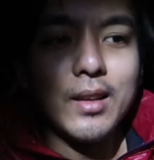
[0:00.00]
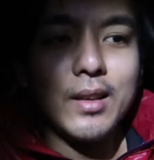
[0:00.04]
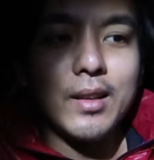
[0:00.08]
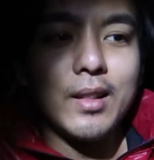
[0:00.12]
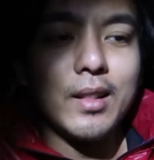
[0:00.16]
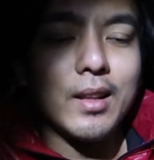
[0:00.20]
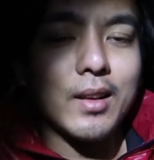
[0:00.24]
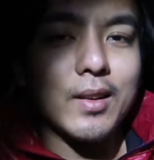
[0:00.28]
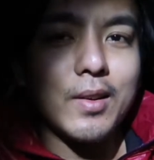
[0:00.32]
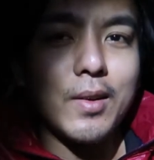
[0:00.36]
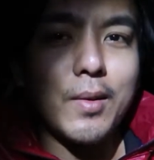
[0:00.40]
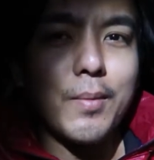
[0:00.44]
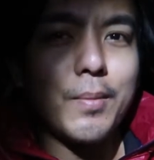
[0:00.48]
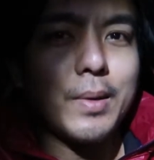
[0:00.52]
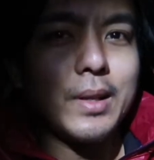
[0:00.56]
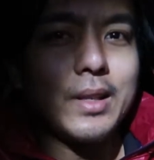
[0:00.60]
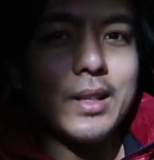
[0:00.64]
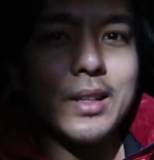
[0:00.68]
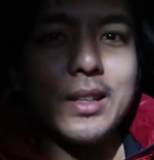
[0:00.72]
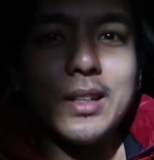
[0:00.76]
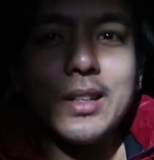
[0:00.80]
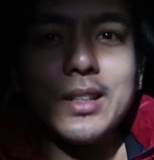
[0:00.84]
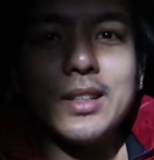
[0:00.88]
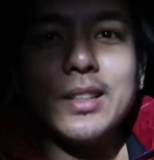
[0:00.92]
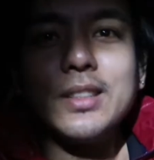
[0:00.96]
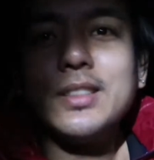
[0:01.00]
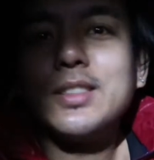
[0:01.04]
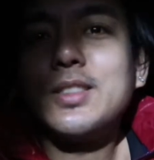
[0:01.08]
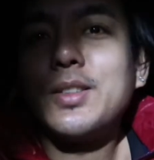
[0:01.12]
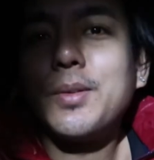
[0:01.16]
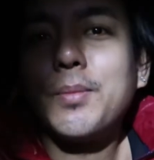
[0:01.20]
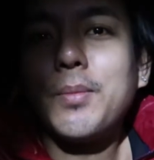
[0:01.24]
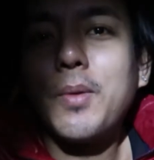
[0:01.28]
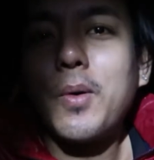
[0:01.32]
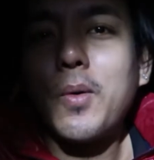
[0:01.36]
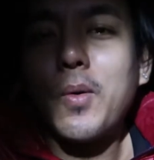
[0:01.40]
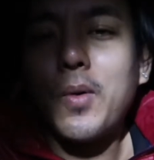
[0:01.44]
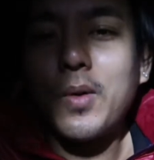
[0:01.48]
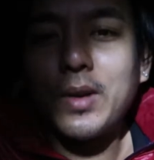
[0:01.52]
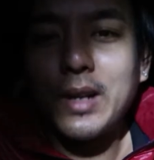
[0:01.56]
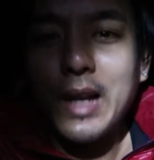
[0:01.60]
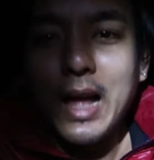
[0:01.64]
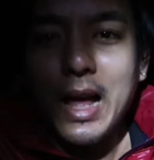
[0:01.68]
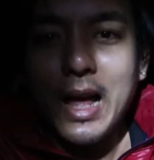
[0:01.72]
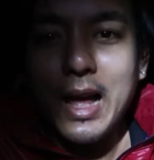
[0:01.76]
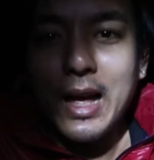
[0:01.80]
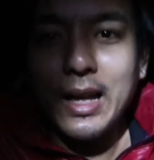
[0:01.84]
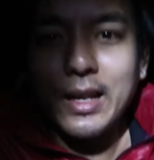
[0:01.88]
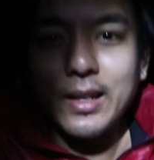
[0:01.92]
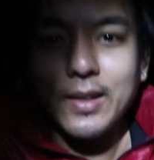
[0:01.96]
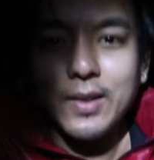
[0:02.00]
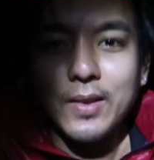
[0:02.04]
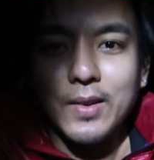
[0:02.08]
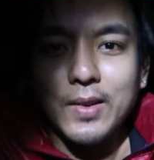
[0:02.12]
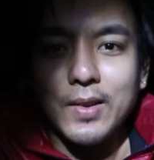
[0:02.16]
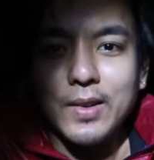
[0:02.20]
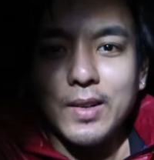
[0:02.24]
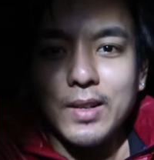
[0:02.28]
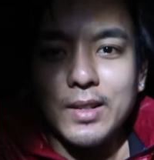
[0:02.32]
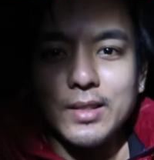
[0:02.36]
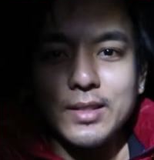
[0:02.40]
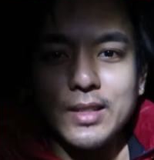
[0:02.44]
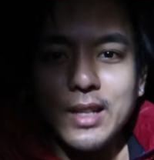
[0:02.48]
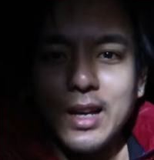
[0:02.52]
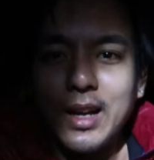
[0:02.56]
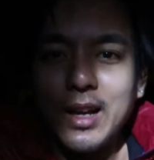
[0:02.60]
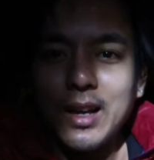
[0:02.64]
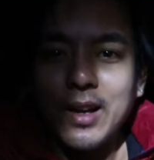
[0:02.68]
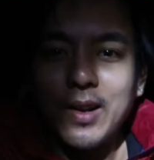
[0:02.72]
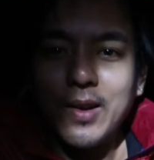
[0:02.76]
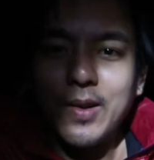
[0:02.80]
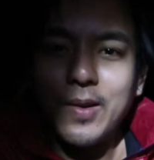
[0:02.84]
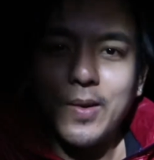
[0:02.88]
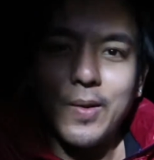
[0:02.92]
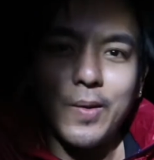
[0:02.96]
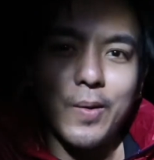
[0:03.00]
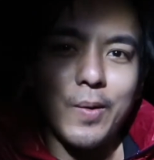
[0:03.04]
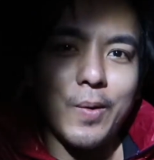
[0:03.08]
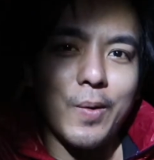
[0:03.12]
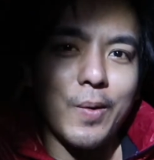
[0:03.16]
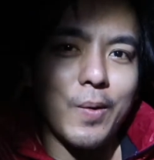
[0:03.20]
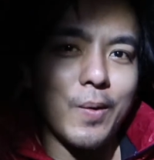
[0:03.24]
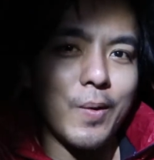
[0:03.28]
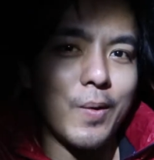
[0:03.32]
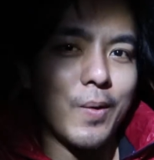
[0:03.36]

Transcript: แล้วก็ไม่ถึงครึ่งชั่วโมงได้ก็จะโอ้โห